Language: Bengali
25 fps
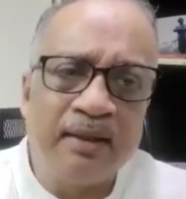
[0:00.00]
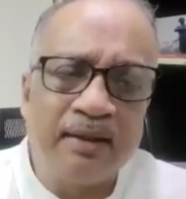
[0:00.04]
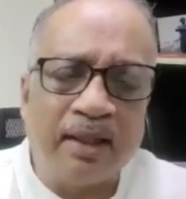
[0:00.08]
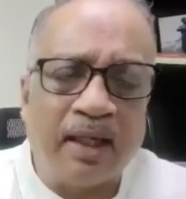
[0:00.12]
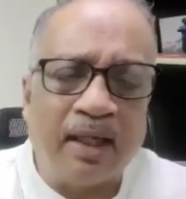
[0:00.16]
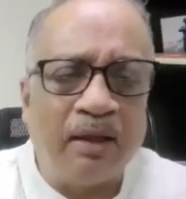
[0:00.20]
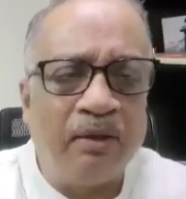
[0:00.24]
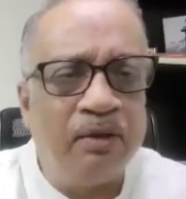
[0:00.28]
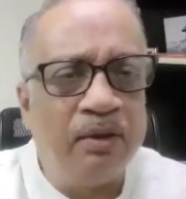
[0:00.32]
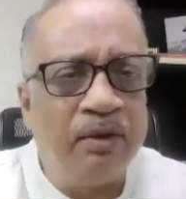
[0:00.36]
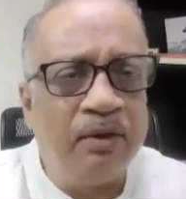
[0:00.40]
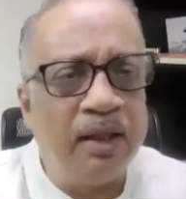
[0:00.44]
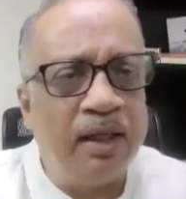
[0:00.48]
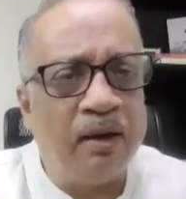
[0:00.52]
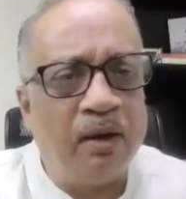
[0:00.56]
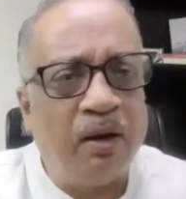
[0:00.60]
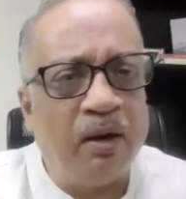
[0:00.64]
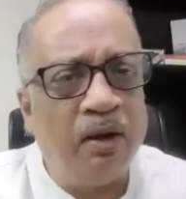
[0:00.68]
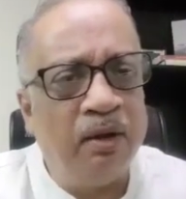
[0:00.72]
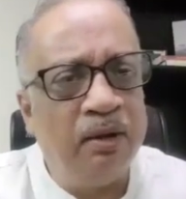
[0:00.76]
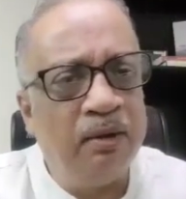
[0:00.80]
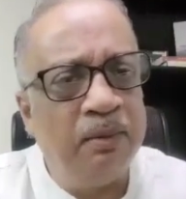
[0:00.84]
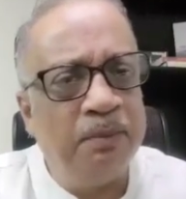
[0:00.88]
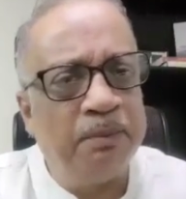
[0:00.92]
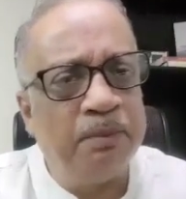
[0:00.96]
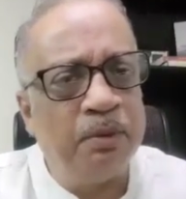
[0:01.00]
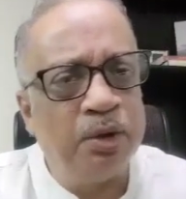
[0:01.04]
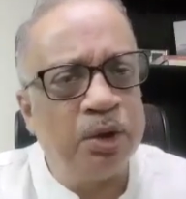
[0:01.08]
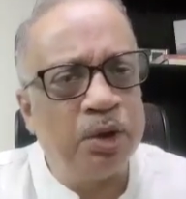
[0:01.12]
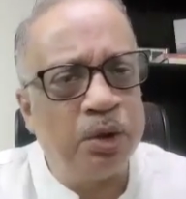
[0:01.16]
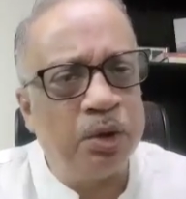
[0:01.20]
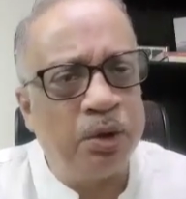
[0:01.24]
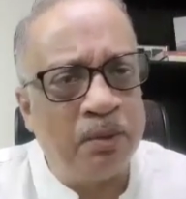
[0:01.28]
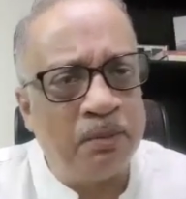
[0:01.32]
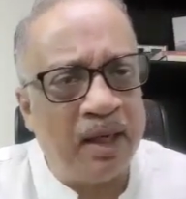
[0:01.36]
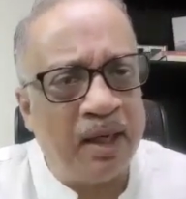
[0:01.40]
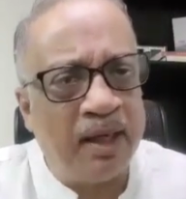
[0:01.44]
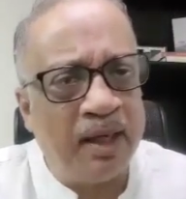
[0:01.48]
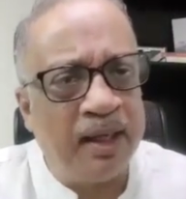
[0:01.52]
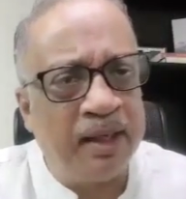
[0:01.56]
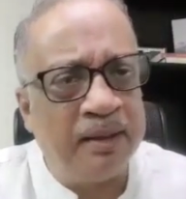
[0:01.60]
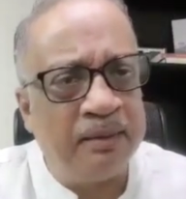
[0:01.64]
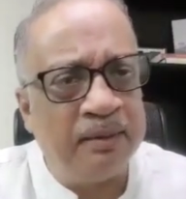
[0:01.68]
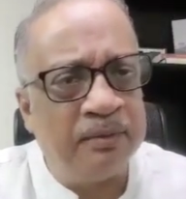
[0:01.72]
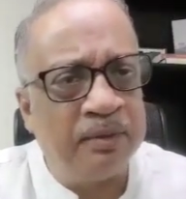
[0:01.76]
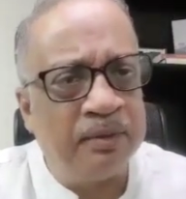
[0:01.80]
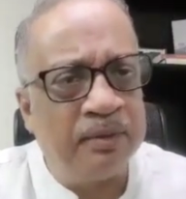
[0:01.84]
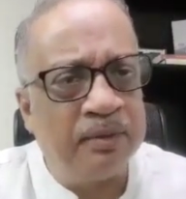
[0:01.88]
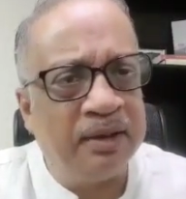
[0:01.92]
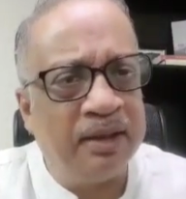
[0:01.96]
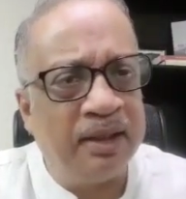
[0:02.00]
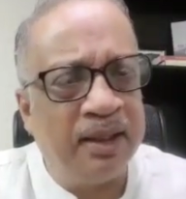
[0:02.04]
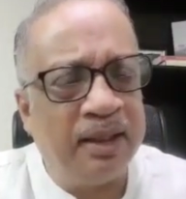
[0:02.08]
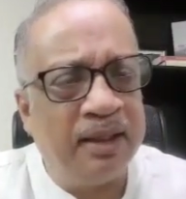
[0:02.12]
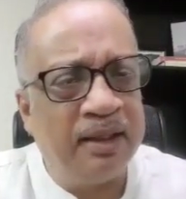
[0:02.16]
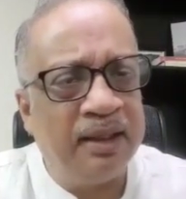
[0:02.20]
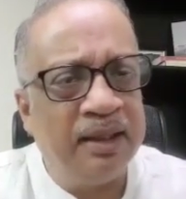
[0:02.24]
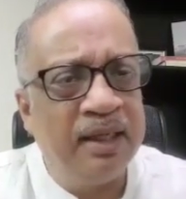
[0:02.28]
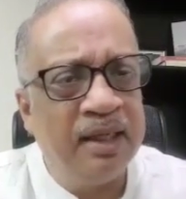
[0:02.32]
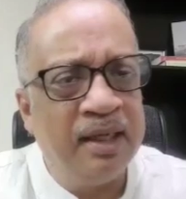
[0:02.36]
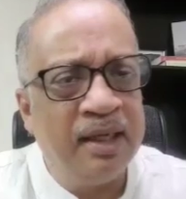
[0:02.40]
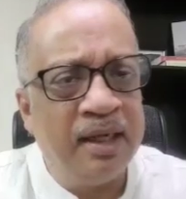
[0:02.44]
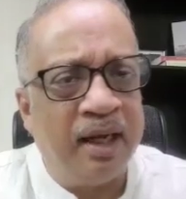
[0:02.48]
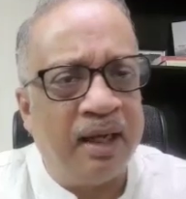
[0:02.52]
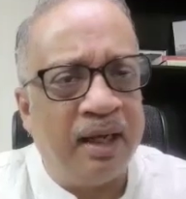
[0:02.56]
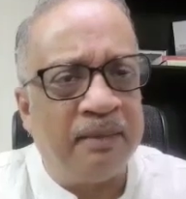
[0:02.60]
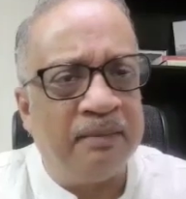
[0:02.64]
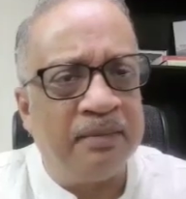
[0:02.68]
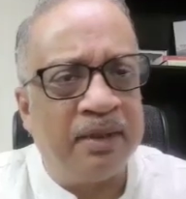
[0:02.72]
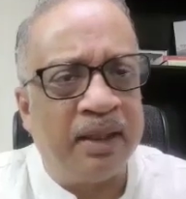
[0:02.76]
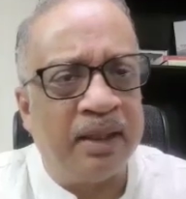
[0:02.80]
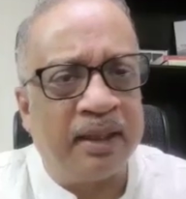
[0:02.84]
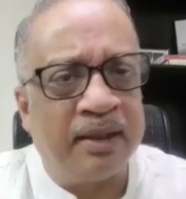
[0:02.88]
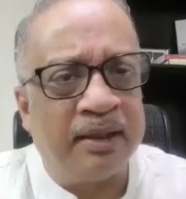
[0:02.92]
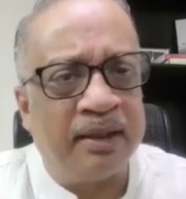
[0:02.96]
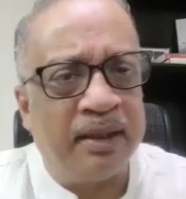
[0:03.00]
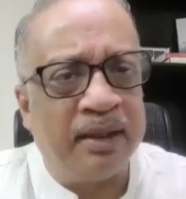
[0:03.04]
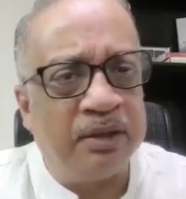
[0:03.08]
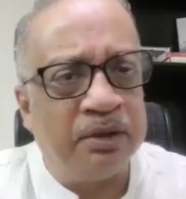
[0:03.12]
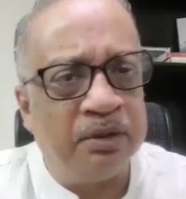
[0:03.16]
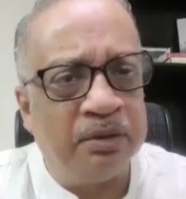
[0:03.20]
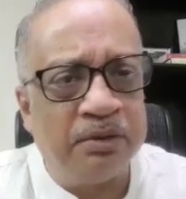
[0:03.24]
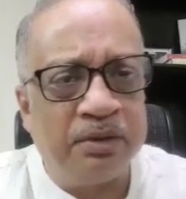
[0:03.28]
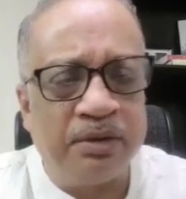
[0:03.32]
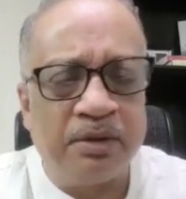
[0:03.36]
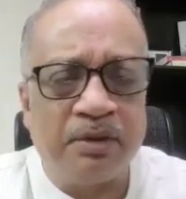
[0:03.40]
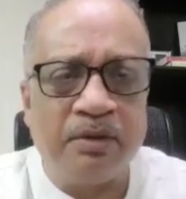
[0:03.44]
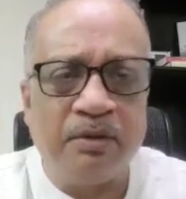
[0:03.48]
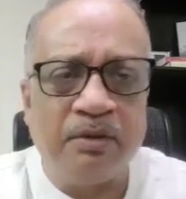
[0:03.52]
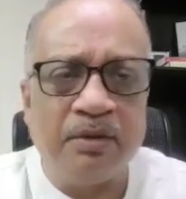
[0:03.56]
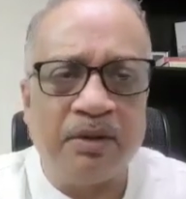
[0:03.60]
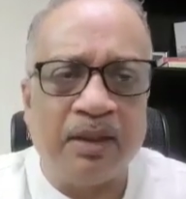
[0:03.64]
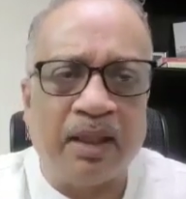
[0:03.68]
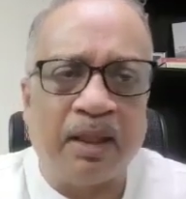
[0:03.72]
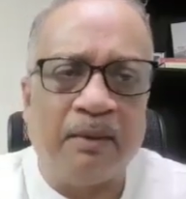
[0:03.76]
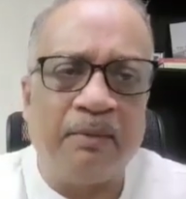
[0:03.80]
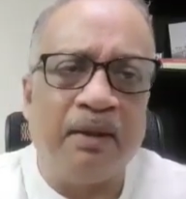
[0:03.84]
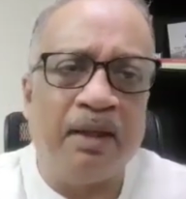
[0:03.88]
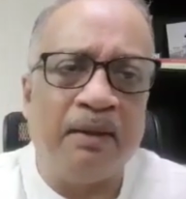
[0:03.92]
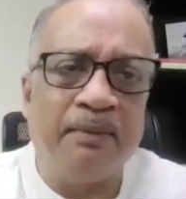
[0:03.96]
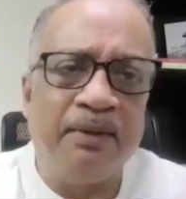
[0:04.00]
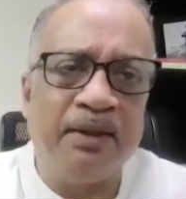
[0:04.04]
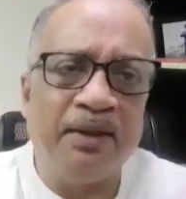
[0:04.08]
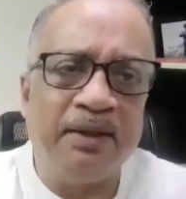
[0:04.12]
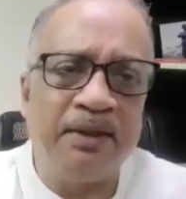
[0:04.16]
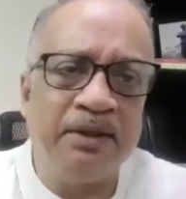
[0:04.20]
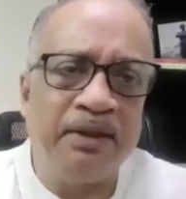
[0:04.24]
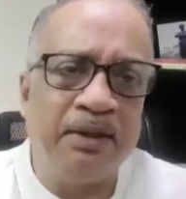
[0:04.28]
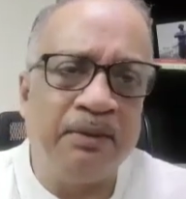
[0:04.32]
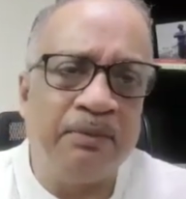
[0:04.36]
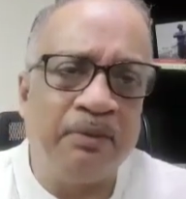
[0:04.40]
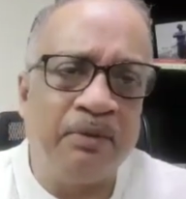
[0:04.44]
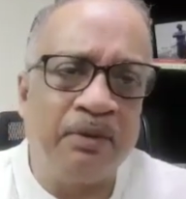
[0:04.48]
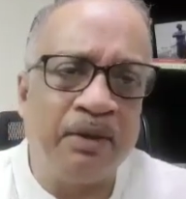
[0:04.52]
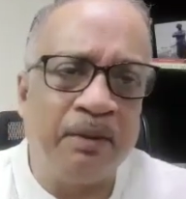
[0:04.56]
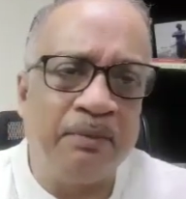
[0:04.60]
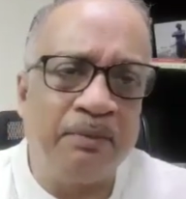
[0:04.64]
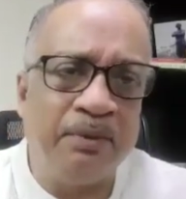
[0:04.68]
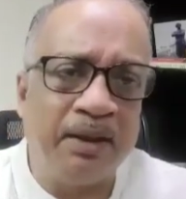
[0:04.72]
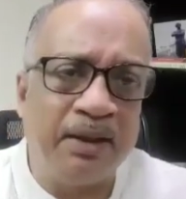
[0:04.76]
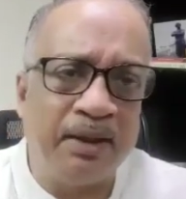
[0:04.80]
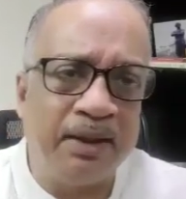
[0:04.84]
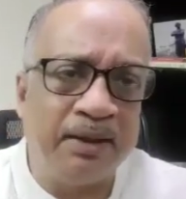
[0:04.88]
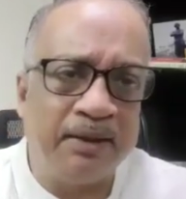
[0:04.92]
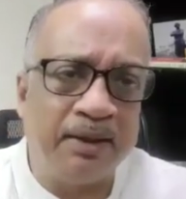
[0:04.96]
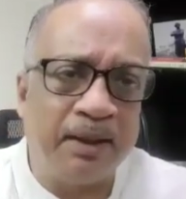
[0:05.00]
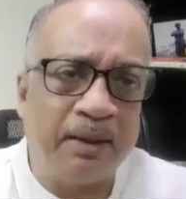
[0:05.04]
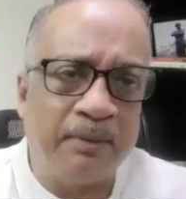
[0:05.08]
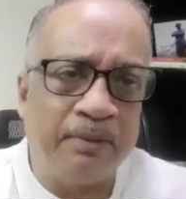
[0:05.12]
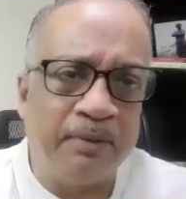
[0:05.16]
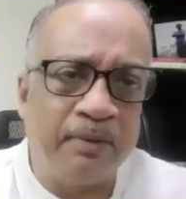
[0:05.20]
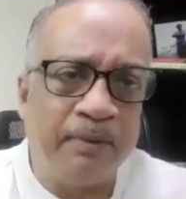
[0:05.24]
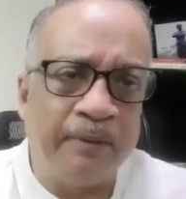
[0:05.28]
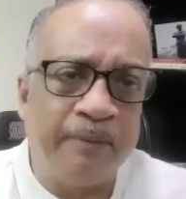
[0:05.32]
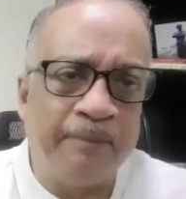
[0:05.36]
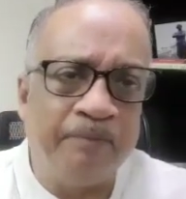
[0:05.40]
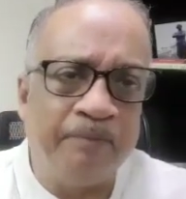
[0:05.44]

তাহলে অল্প সময়ের মধ্যেই আমরা একটা সুস্থ স্বাভাবিক জীবনে ফিরে যাব